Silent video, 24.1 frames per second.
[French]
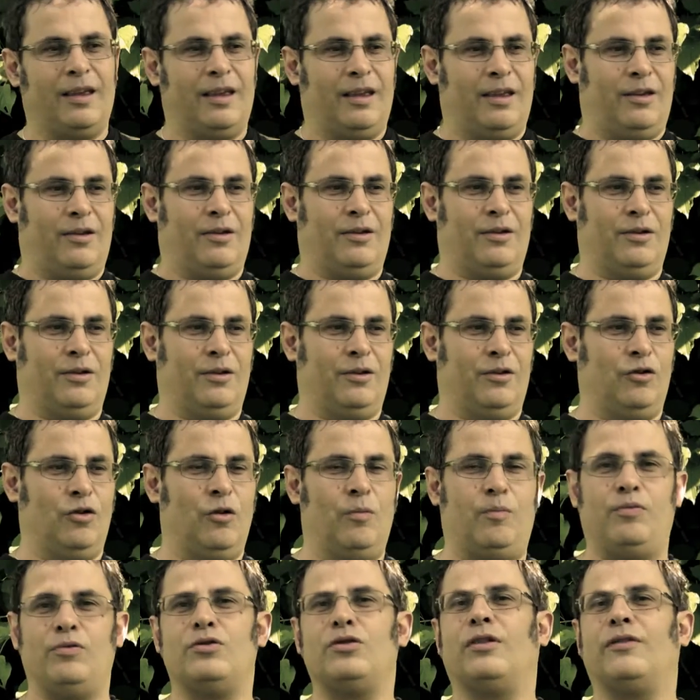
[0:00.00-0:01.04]
Euh, le
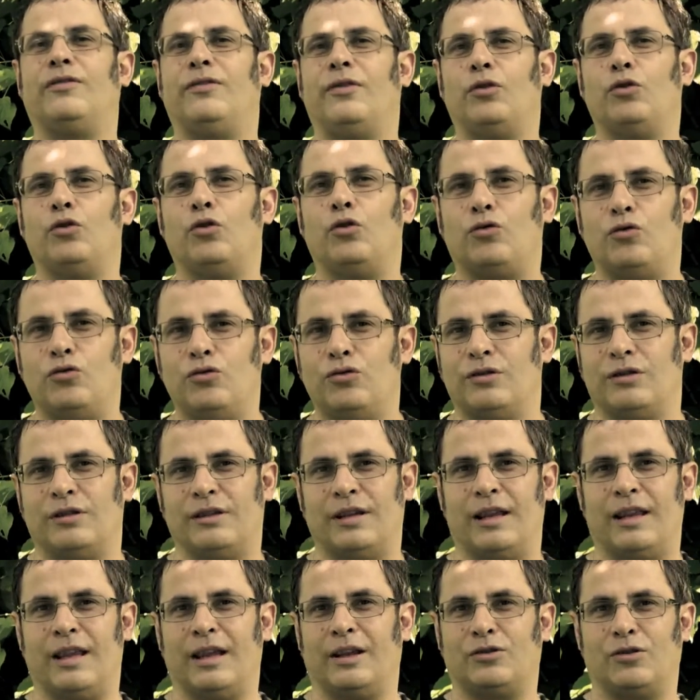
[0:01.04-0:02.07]
plus enfant de tous,
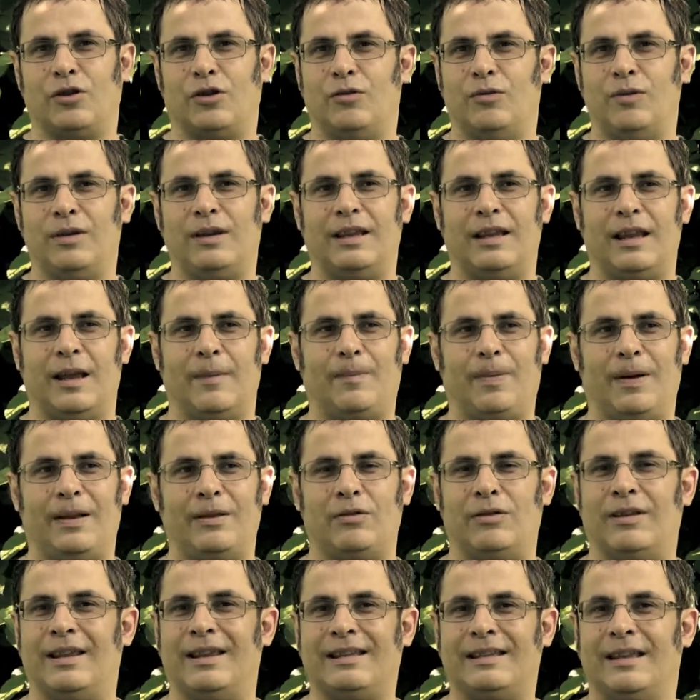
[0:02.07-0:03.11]
c'est-à-dire celui qui n'a pas de
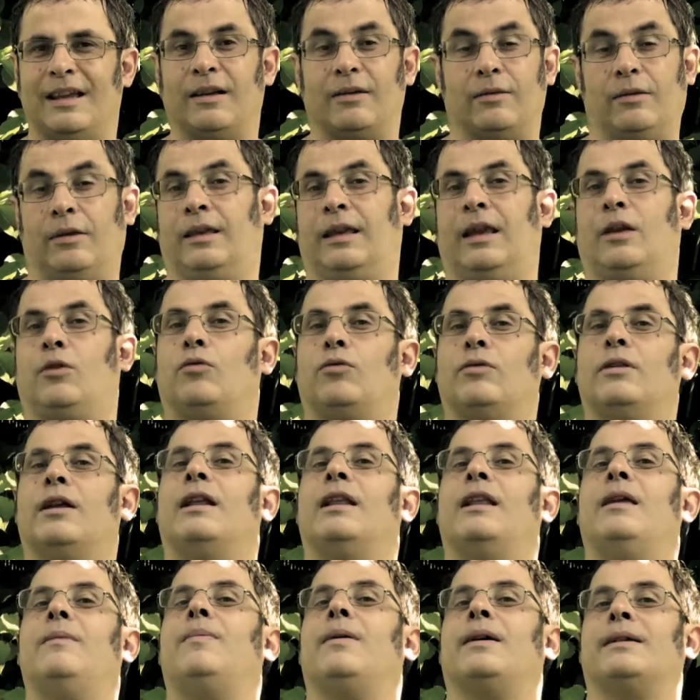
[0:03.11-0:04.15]
destin, qui est
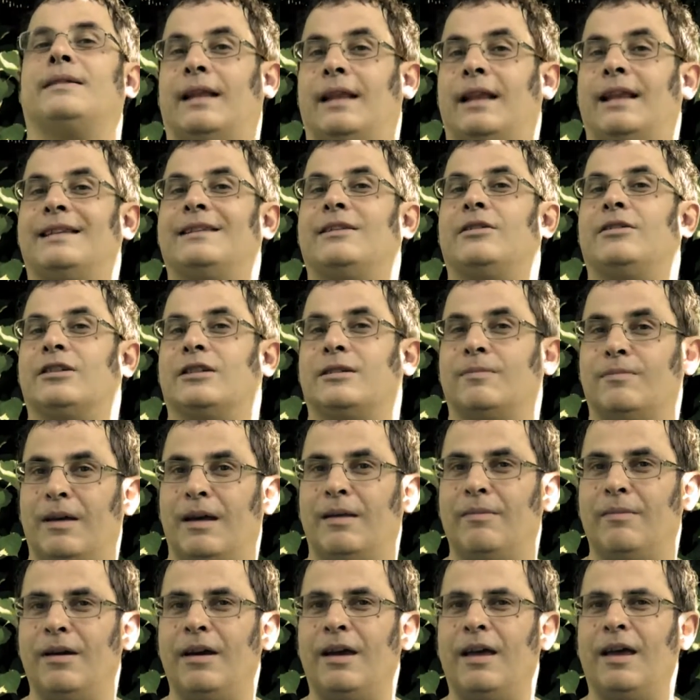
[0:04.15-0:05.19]
condamné par sa naissance
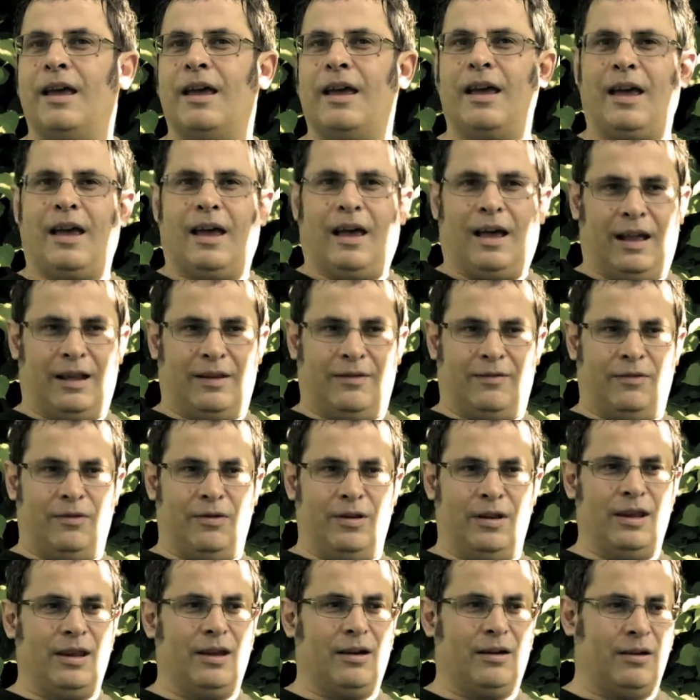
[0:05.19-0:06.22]
même à
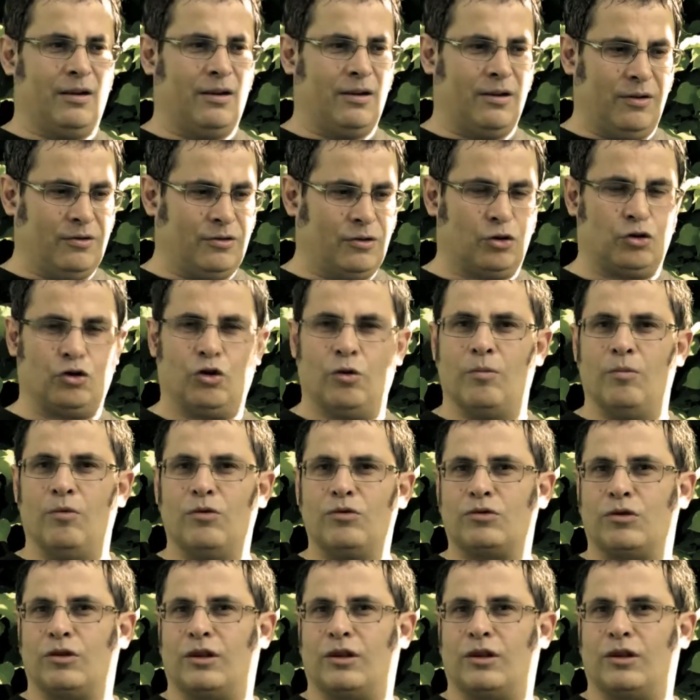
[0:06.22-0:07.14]
devenir une sorte de monstre qui